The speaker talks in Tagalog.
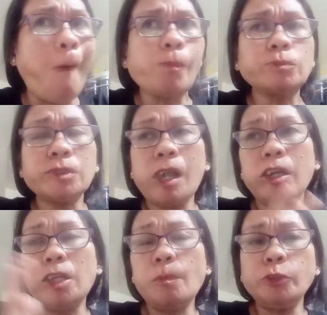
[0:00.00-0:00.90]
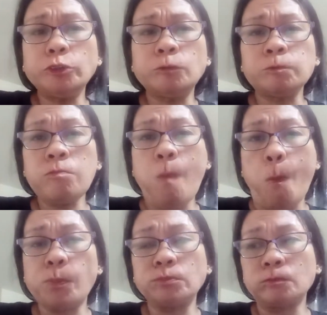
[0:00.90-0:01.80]
Akala mo yung
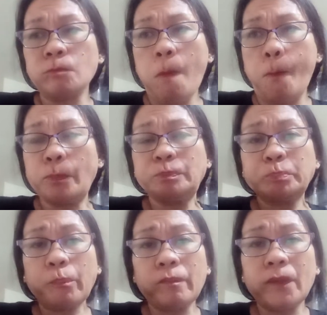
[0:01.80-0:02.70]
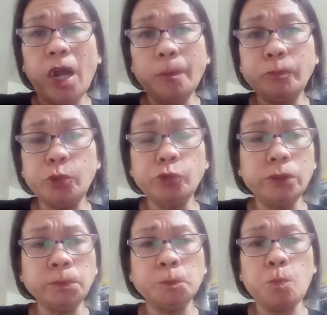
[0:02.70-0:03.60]
updo
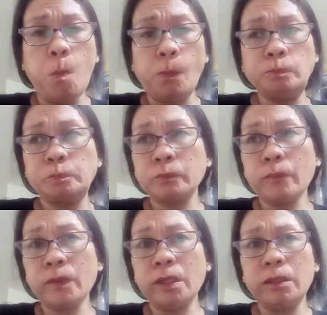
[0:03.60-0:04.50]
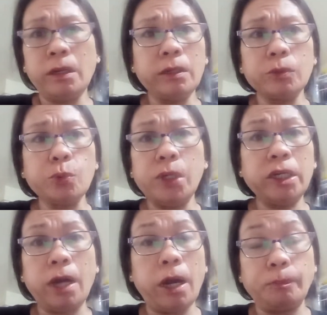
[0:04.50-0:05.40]
ng kulay
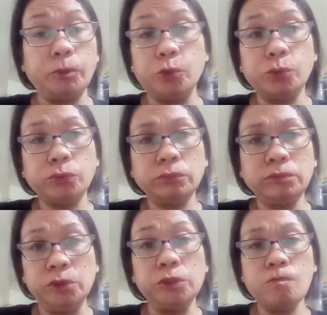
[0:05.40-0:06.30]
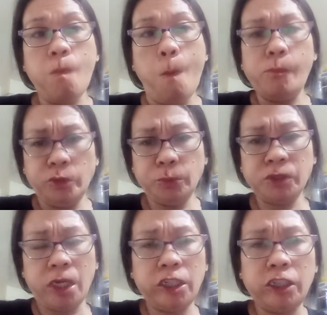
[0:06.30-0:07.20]
ng updo, yun. Yung
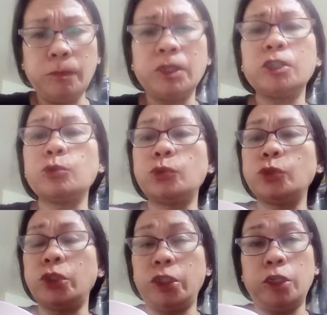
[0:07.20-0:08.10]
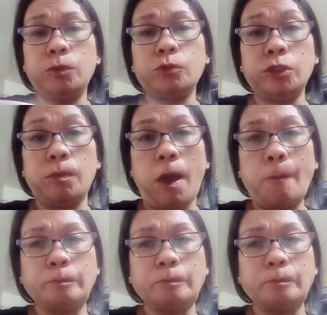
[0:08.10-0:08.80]
matana hindi naman ito iniinom ko, di ba?